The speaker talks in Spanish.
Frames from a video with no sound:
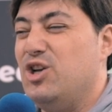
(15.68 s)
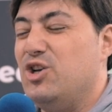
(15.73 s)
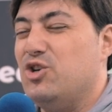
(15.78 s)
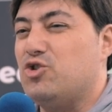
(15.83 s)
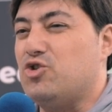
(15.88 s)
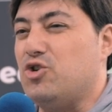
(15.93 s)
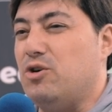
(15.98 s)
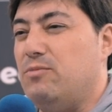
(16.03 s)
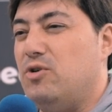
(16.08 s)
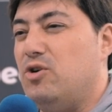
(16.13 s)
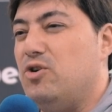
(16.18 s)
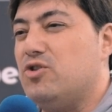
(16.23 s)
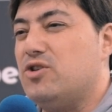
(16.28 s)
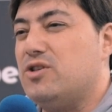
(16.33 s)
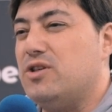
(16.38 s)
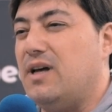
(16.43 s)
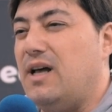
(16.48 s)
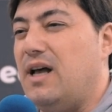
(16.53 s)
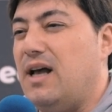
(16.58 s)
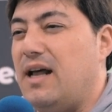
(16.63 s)

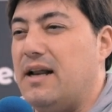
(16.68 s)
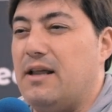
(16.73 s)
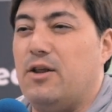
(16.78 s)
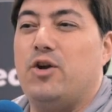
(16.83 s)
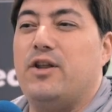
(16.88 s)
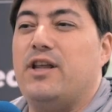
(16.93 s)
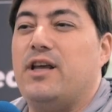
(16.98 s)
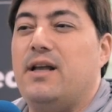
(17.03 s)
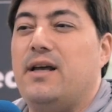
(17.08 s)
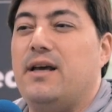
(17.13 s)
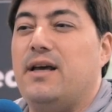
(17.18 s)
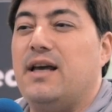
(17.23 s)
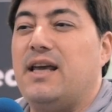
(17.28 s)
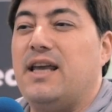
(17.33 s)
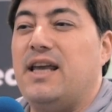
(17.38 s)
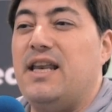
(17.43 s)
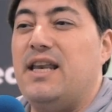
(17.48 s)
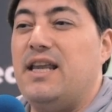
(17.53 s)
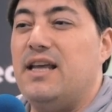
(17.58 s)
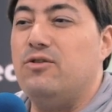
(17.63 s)
somos alrededor de
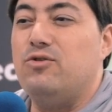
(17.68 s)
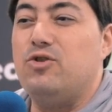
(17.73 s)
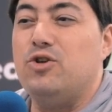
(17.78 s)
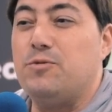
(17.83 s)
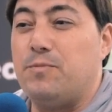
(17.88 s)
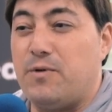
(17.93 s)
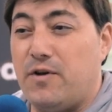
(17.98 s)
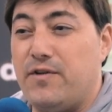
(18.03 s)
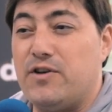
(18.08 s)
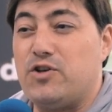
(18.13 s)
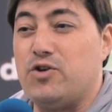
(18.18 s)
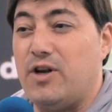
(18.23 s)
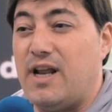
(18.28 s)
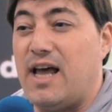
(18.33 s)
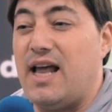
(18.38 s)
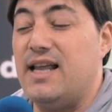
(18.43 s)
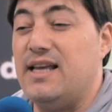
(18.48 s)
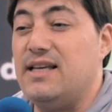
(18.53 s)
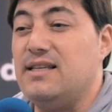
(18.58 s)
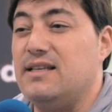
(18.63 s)
500
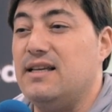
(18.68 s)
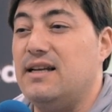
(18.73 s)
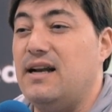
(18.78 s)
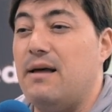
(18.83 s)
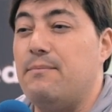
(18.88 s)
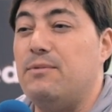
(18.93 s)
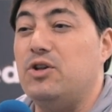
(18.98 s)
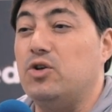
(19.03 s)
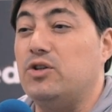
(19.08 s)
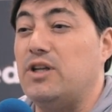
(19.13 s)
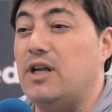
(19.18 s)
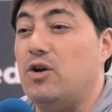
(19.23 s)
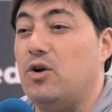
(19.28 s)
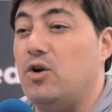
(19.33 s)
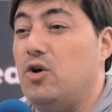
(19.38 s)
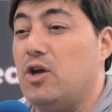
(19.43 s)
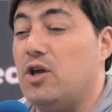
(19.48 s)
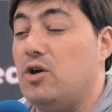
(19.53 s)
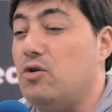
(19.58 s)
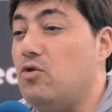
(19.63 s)
profesionales en el ámbito
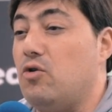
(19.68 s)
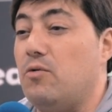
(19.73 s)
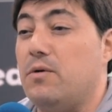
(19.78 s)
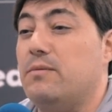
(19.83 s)
tecnológico,